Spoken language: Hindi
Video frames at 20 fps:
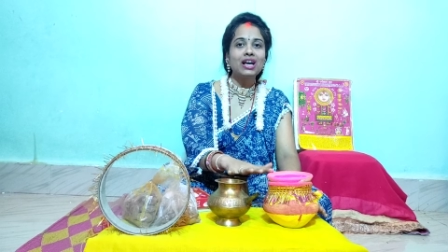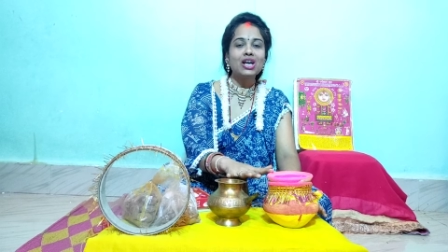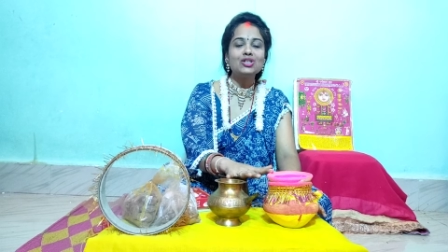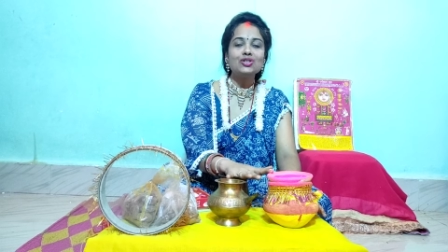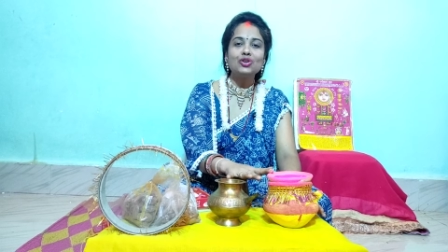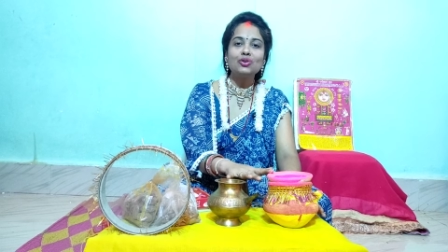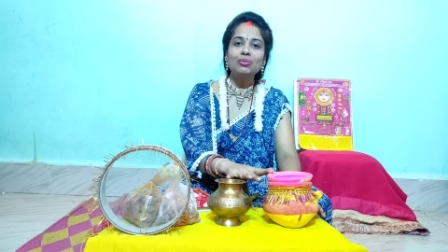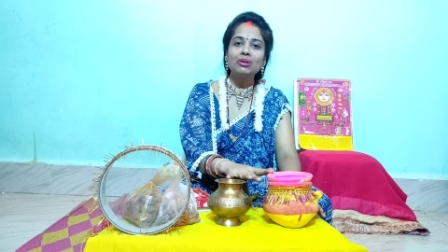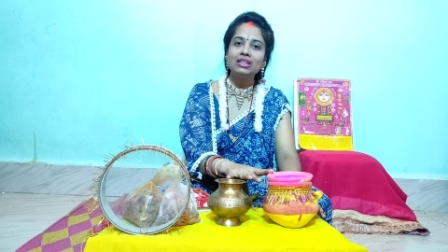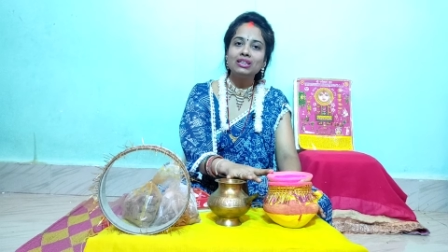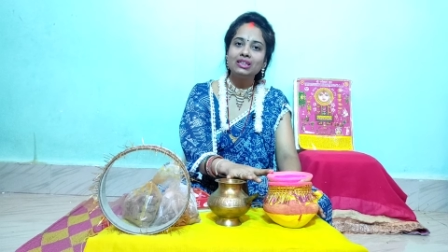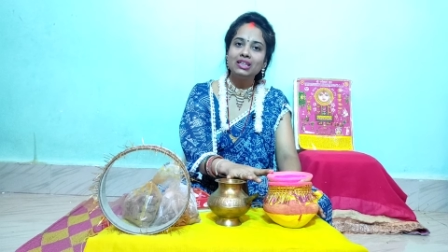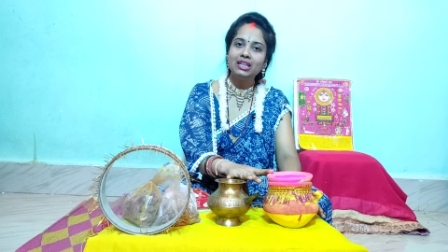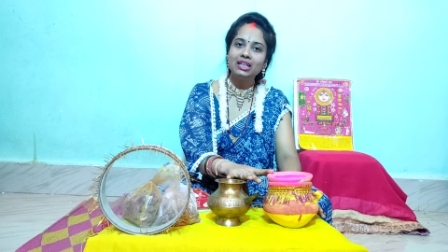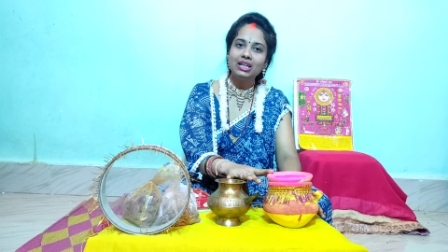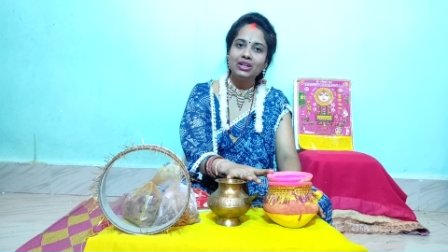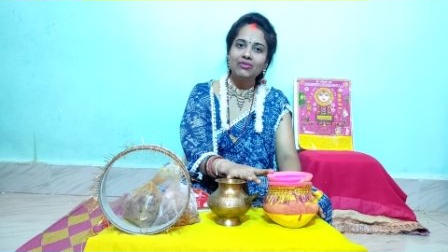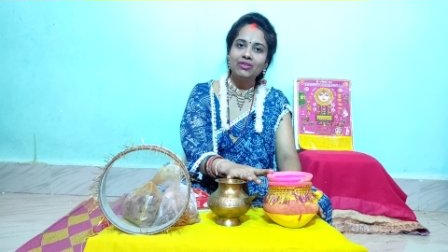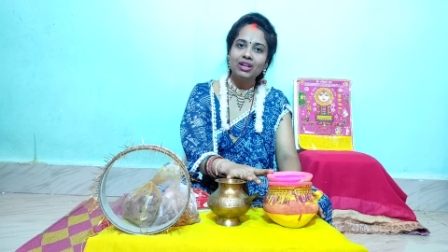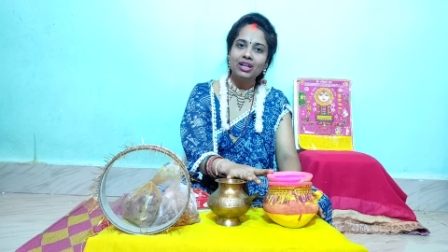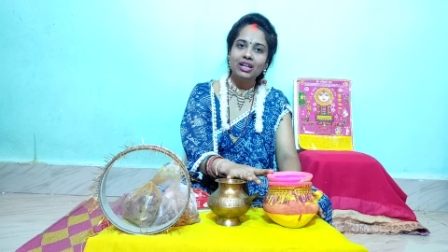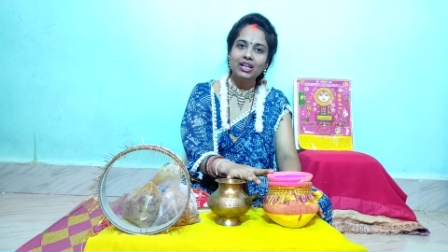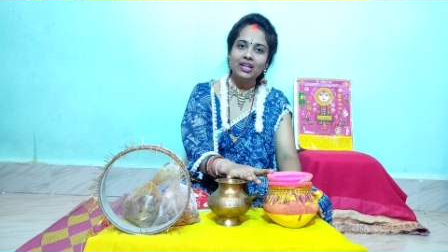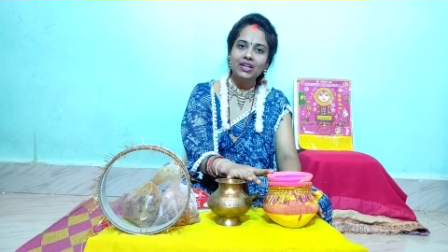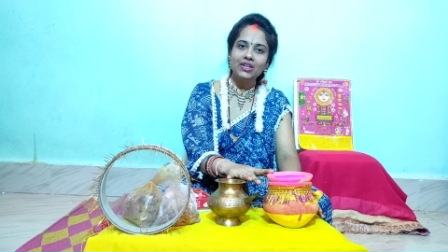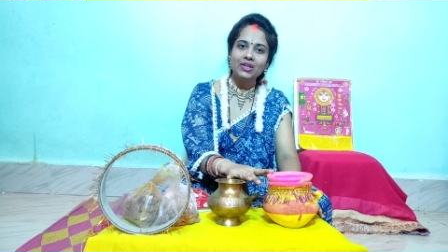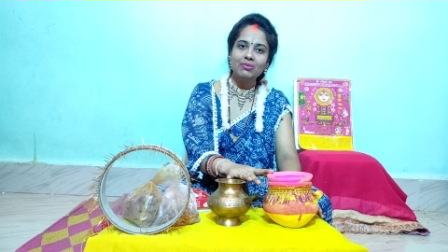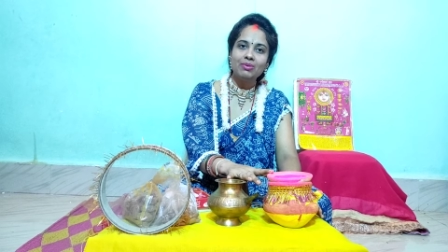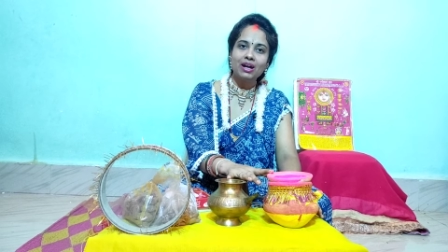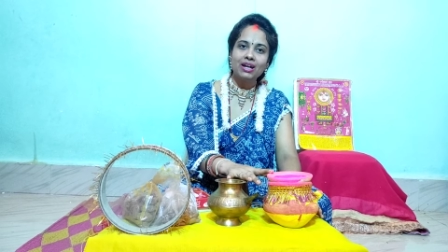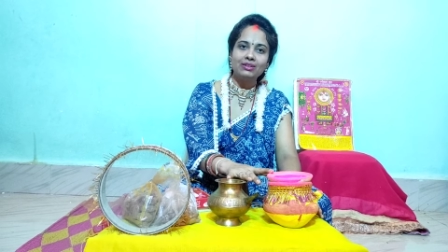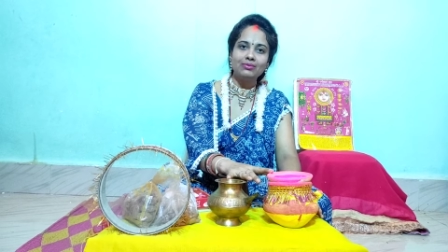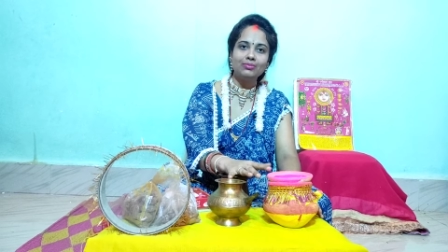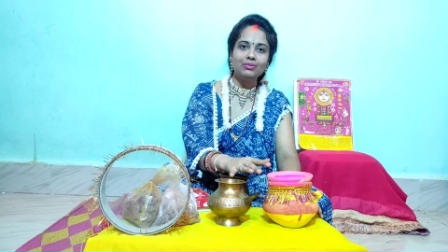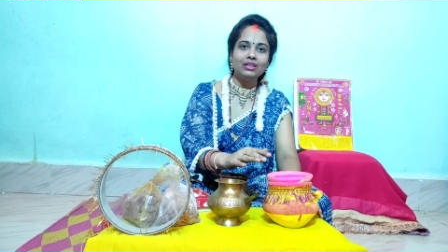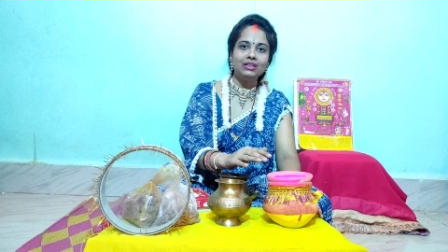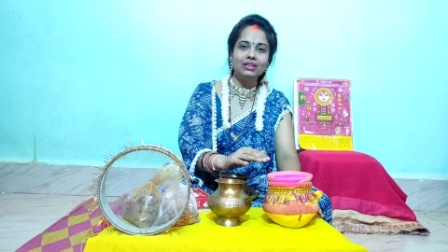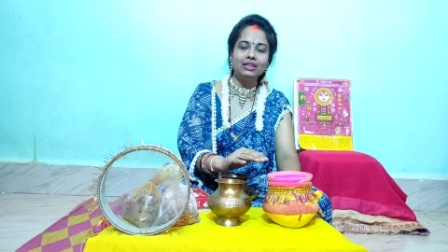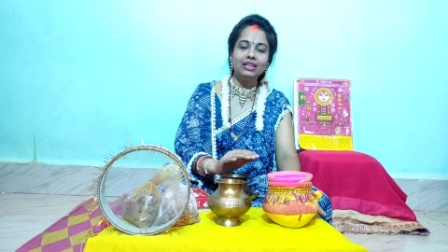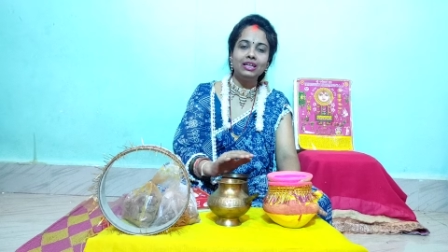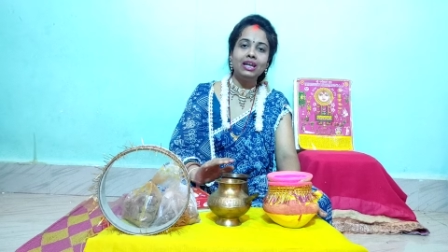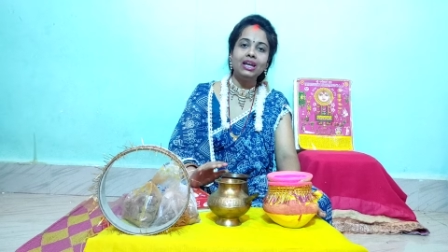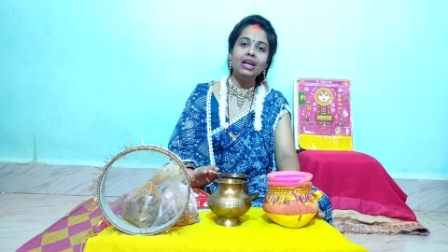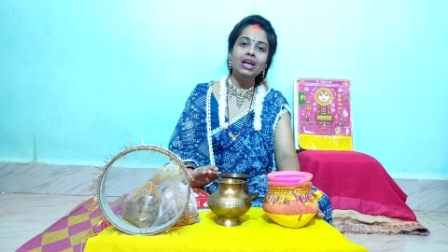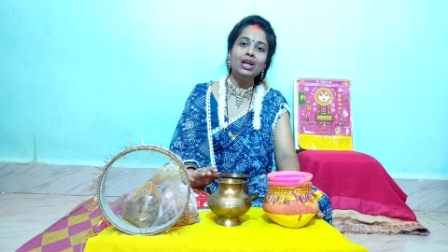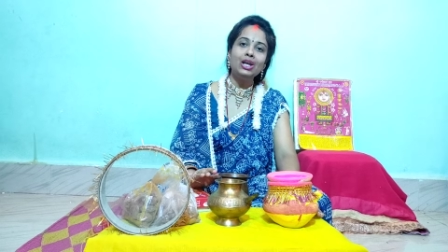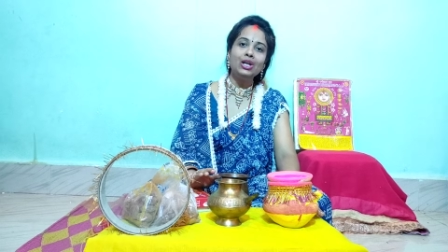शास्त्रों में कितने करवे लेने की बात मिलती है